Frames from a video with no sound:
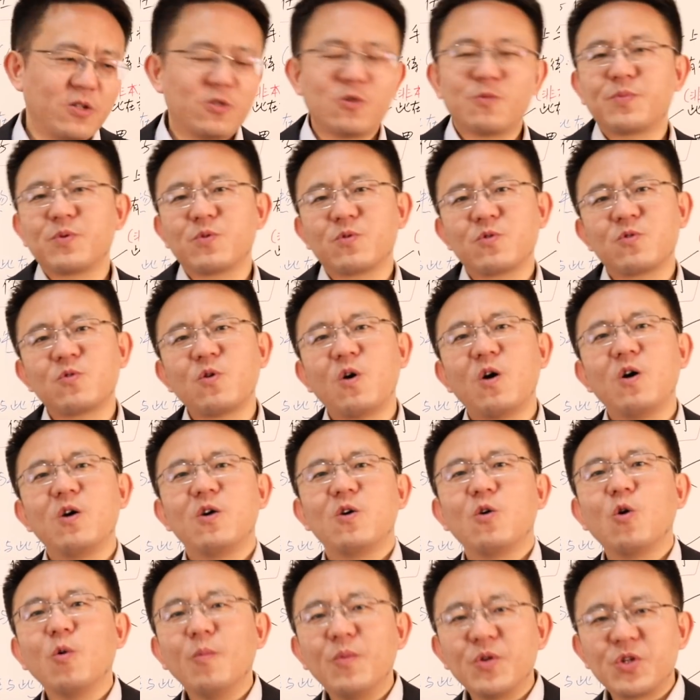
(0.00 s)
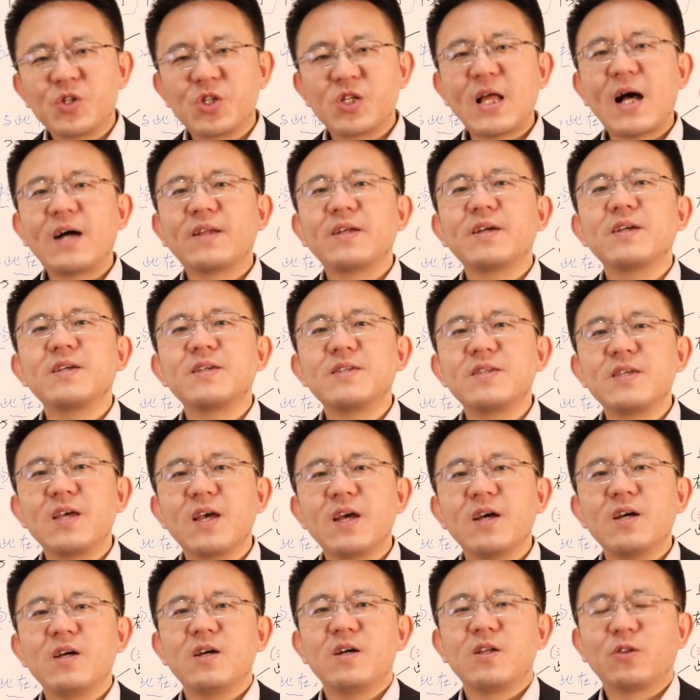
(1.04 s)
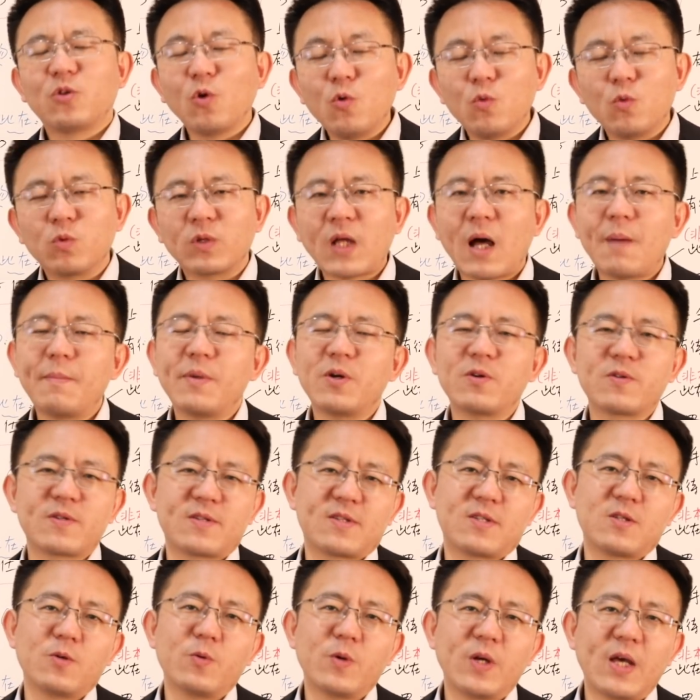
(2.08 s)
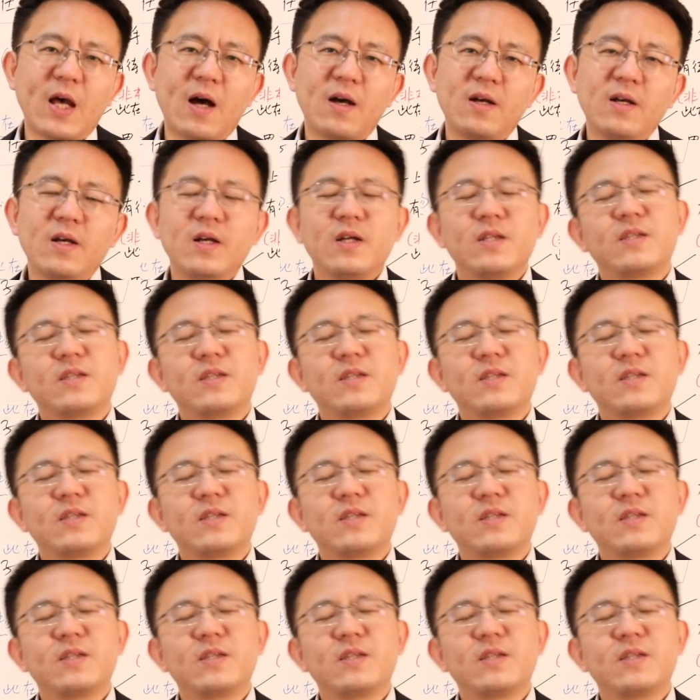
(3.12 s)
就比如说我们其他的一些动物，它没有思维啊，